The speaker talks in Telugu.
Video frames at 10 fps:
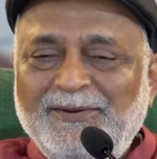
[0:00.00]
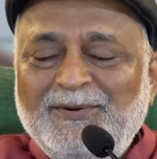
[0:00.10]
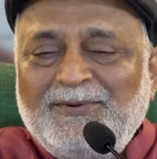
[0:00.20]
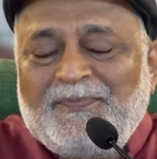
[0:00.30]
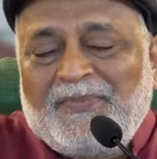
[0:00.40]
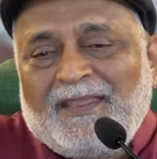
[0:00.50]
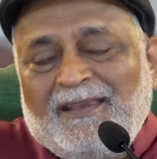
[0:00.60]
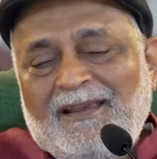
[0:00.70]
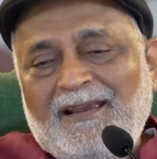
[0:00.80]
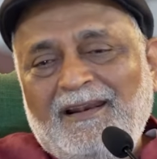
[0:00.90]
అంటూ
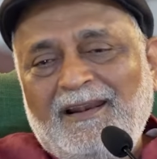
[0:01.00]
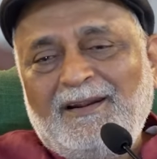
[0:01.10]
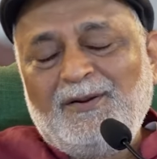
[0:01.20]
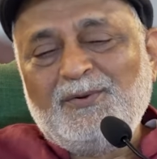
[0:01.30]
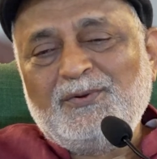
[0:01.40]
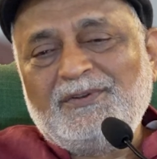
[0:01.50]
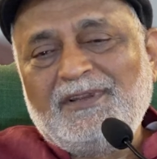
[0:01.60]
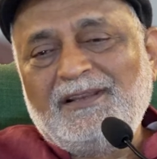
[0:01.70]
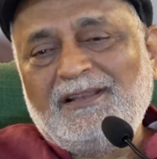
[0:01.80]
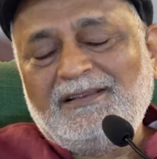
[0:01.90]
స్ప్రింగ్లా గెంతుతాడు
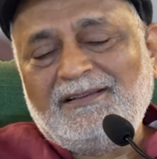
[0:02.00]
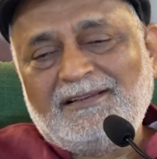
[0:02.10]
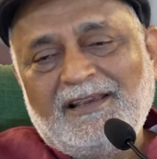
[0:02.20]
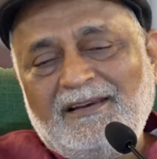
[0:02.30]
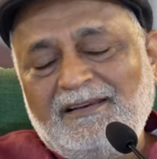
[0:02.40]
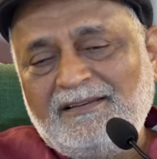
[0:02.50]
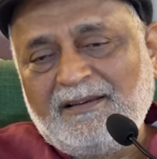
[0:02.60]
అలా